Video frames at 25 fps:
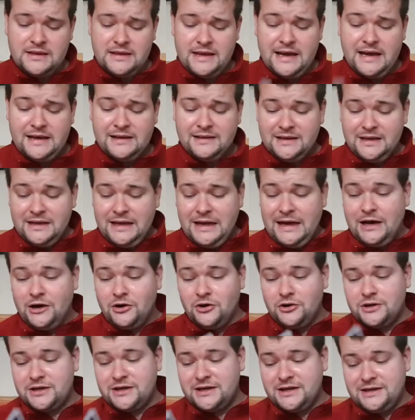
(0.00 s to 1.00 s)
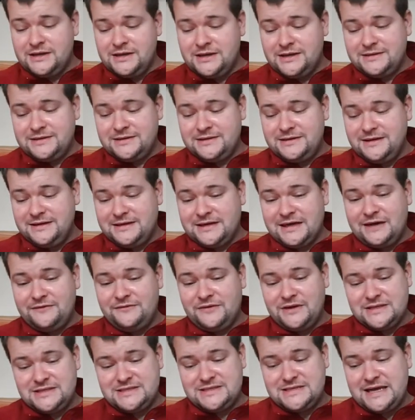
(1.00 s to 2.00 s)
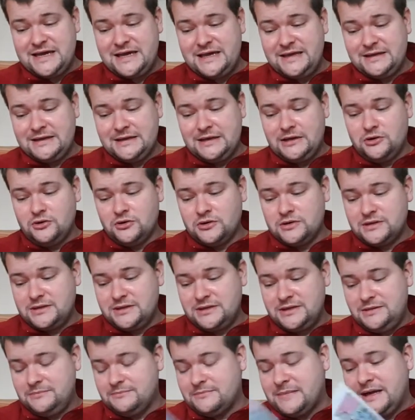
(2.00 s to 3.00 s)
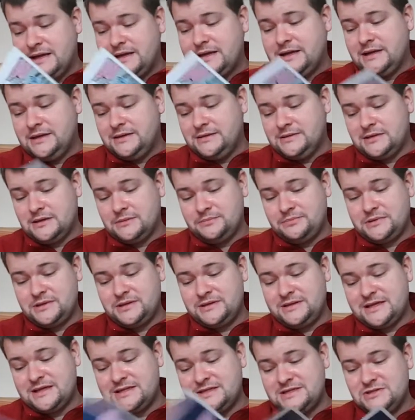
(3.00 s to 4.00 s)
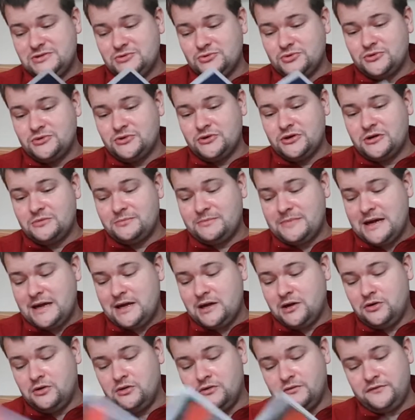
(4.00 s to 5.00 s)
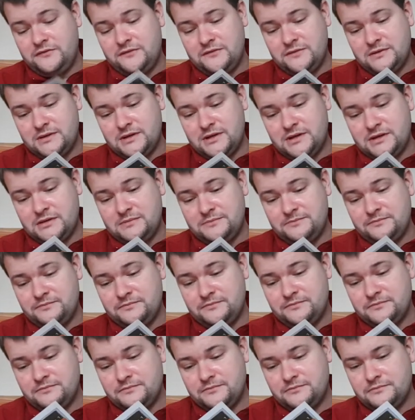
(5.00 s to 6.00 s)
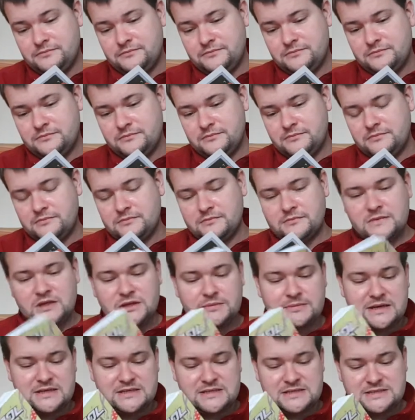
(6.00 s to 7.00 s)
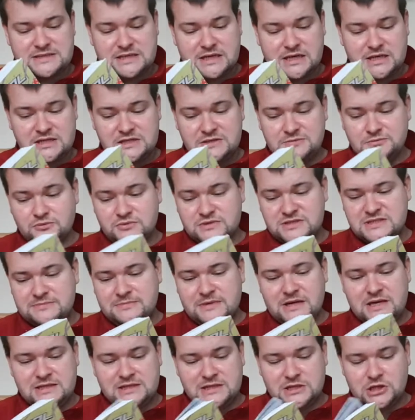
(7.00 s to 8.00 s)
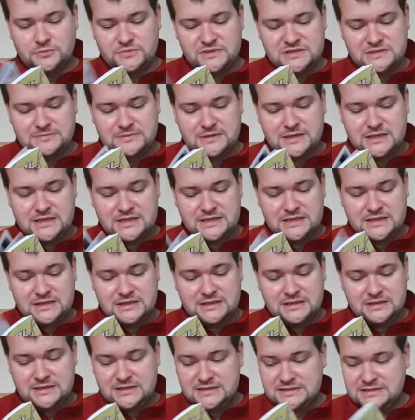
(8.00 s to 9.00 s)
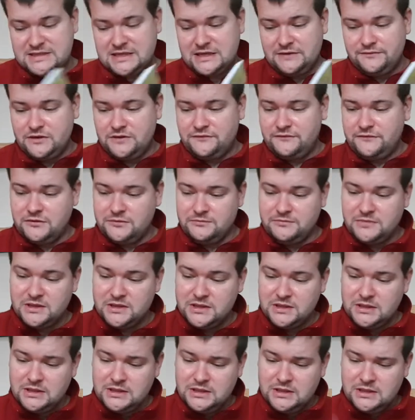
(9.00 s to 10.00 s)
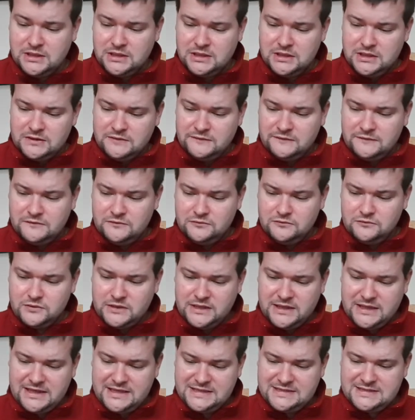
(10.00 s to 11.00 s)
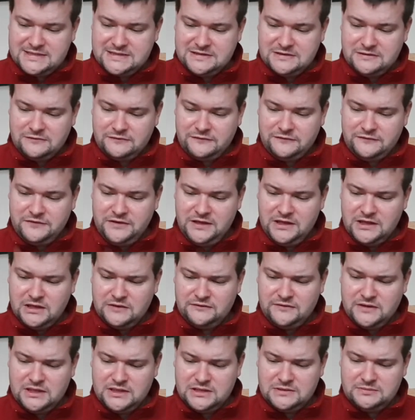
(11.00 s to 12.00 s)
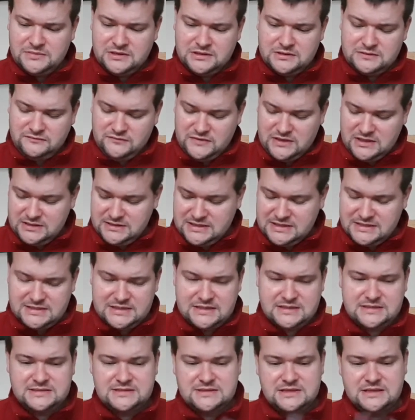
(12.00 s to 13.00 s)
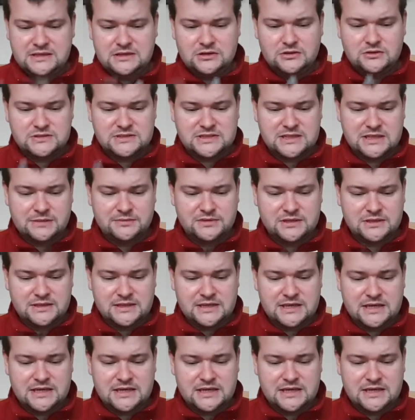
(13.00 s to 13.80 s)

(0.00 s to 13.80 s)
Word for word: ja, auch äh, die Cover zeigen auch die Manga-Interpretation nochmal auf. Ähm, ich weiß jetzt gar nicht, wo es war. Ich glaube, es war da, äh, das Cover vom US 4, wenn ich mich, wenn ich das jetzt. Nee, Ausgabe